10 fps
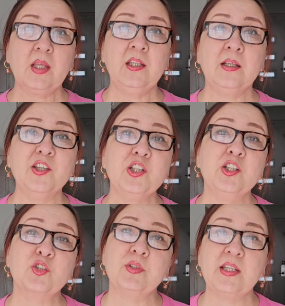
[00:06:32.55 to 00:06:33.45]
И начали
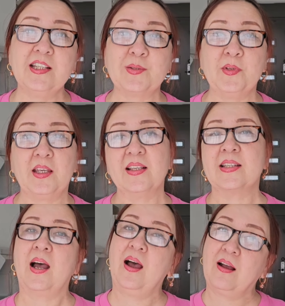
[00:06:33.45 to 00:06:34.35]
шутить,
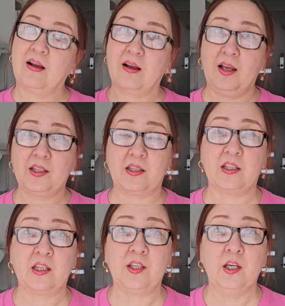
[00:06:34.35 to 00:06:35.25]
смеяться, ахаха,
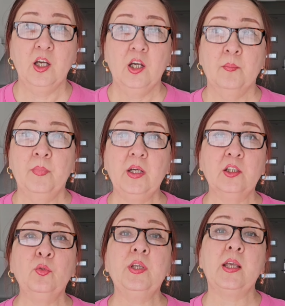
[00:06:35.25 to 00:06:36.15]
хихи, мы,
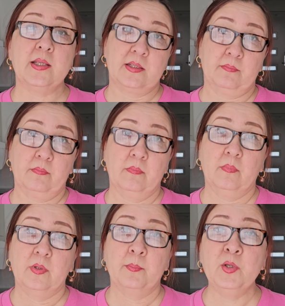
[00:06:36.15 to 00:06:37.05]
говорит, уедем
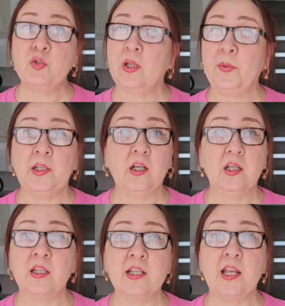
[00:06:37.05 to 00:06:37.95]
мы сюда
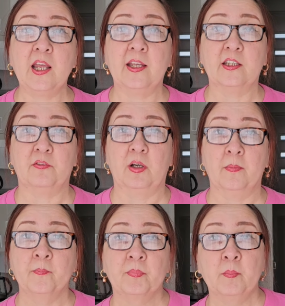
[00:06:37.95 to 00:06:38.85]
приехали не для этого.